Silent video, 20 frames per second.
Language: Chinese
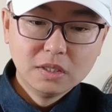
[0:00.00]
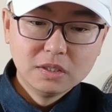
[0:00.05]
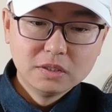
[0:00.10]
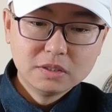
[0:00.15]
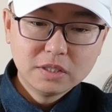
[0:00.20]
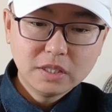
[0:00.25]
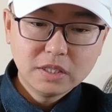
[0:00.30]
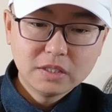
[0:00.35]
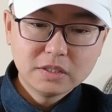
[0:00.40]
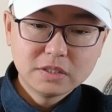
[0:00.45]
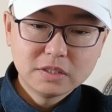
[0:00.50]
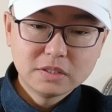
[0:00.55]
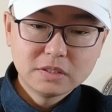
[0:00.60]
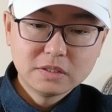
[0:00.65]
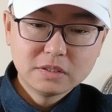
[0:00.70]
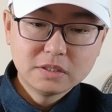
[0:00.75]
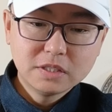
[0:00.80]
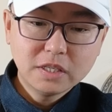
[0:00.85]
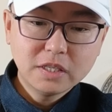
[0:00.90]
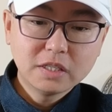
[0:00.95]
这个
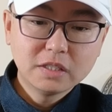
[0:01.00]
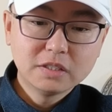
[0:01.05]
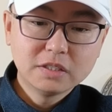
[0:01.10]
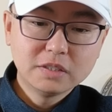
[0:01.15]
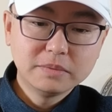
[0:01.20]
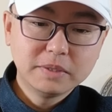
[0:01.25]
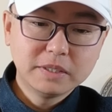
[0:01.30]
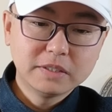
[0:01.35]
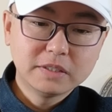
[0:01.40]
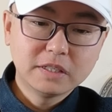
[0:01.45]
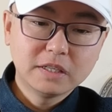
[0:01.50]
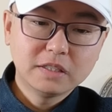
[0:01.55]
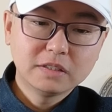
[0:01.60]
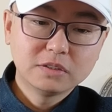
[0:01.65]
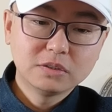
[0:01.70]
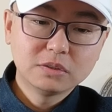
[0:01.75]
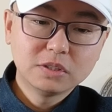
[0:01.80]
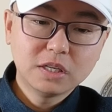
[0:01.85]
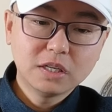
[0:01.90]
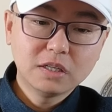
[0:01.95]
这个基本上
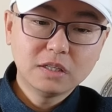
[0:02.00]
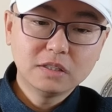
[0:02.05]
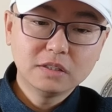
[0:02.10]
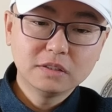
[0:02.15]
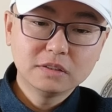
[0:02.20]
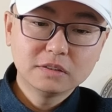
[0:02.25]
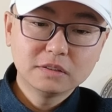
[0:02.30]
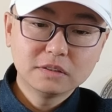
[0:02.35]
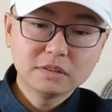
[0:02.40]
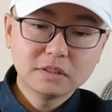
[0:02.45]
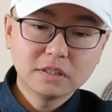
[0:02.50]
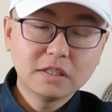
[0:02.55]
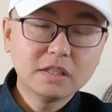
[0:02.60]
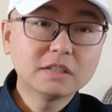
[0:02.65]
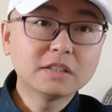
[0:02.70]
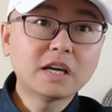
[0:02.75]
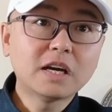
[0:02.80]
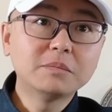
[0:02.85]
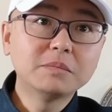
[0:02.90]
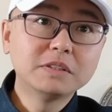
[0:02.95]
就让你
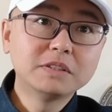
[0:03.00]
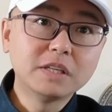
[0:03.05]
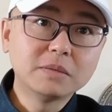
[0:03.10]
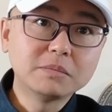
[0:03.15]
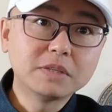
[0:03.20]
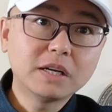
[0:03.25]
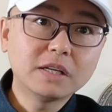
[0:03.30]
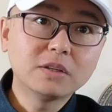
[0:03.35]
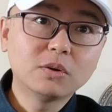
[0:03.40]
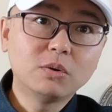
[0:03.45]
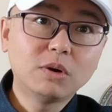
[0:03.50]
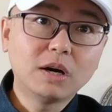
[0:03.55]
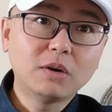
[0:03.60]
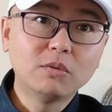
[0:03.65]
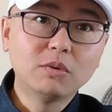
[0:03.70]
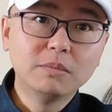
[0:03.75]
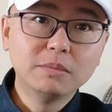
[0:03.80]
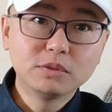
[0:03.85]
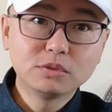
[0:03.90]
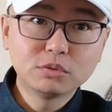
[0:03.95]
看他们柬埔寨的话，
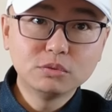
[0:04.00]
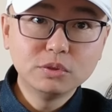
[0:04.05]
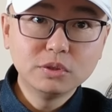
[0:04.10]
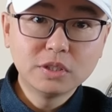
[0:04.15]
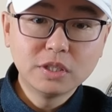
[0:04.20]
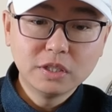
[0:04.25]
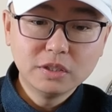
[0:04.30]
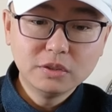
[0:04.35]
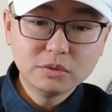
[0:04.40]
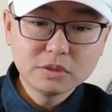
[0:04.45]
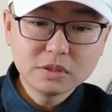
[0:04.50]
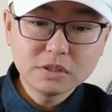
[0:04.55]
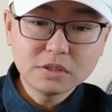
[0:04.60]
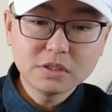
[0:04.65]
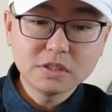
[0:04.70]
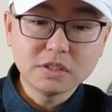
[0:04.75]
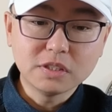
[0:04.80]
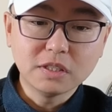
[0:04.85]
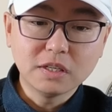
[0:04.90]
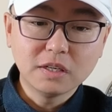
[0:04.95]
我们终于可以用
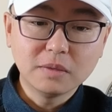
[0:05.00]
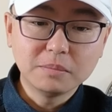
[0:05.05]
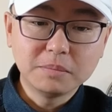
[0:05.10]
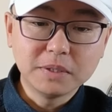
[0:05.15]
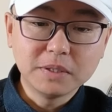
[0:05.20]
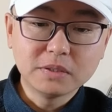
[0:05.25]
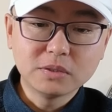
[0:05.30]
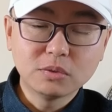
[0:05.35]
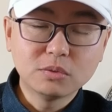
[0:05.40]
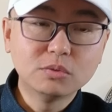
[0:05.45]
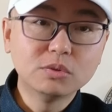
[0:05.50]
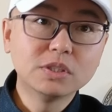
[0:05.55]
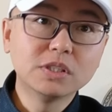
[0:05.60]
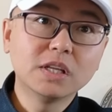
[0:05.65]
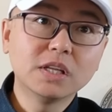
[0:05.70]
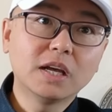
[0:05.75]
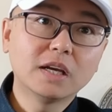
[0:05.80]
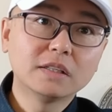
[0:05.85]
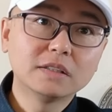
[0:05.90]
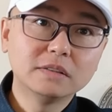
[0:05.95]
自己的鼻子呼
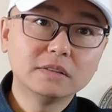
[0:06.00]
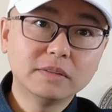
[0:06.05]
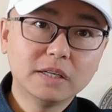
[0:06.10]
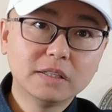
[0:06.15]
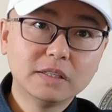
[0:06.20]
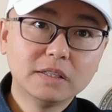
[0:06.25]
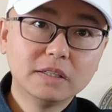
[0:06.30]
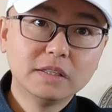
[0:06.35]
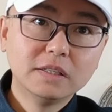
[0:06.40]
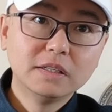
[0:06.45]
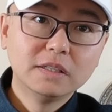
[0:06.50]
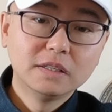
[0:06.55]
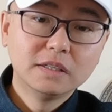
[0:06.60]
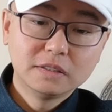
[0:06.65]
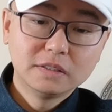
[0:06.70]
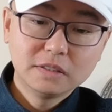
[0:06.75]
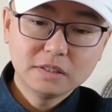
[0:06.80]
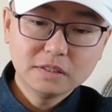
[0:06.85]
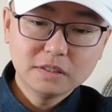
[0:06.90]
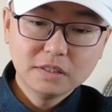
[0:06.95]
吸了，对吧？
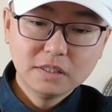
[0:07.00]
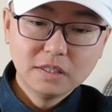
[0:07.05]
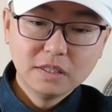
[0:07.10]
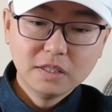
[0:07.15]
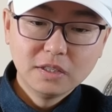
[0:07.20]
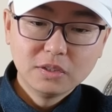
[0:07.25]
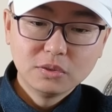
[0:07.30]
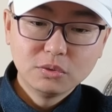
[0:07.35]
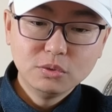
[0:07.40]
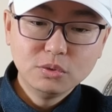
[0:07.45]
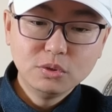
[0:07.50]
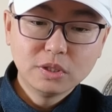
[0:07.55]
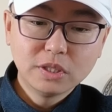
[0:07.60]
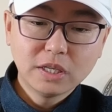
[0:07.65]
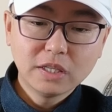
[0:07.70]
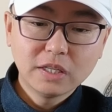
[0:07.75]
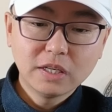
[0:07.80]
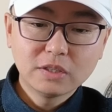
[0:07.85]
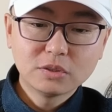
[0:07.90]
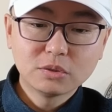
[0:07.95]
这个对越
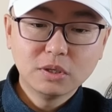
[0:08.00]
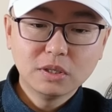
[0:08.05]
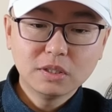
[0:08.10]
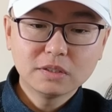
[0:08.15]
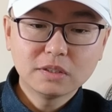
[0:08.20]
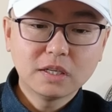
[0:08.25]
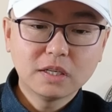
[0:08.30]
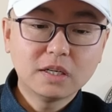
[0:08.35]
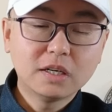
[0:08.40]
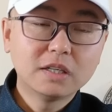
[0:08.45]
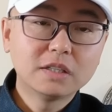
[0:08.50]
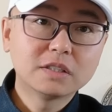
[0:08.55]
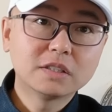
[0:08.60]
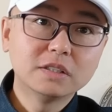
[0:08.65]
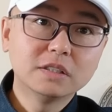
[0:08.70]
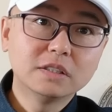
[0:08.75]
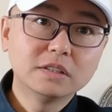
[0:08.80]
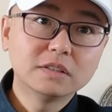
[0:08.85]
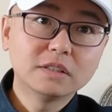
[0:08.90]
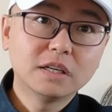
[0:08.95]
南来说当然
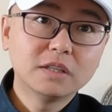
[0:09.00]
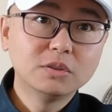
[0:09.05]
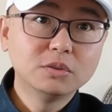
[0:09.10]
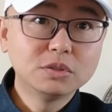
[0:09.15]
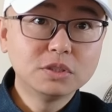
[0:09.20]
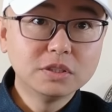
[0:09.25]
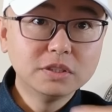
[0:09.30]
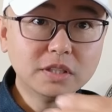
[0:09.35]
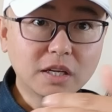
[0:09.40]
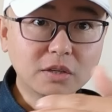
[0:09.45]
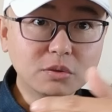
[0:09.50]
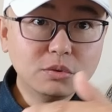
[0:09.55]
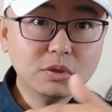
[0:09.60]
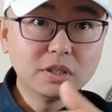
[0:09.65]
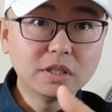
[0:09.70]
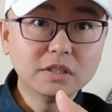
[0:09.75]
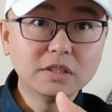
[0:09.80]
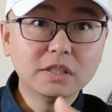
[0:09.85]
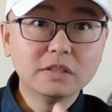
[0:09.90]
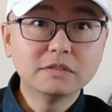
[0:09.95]
是啊，尤其南越
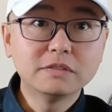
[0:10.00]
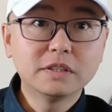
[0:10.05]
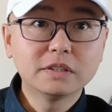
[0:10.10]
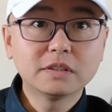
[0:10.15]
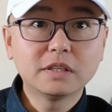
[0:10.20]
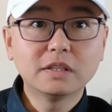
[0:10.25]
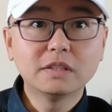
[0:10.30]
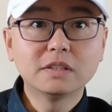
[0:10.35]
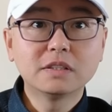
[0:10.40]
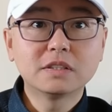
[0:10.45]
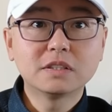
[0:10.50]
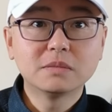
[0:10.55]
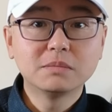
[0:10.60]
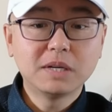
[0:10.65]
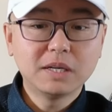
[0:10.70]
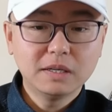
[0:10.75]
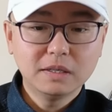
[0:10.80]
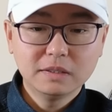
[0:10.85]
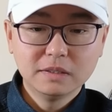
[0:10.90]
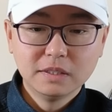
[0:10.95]
南南方当然是失
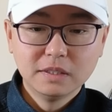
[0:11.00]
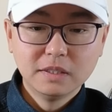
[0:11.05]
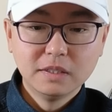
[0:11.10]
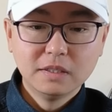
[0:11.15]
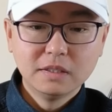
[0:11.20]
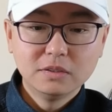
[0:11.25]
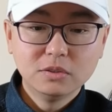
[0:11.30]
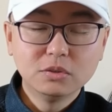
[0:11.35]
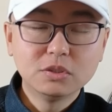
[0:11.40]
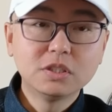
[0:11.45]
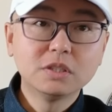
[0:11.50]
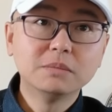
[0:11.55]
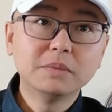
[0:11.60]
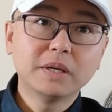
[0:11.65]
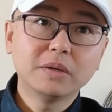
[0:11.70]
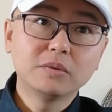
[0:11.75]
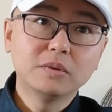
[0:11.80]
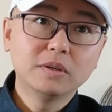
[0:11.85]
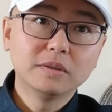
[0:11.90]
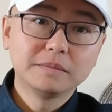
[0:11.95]
败了，尤其是
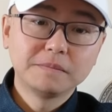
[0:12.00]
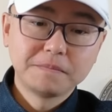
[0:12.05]
美国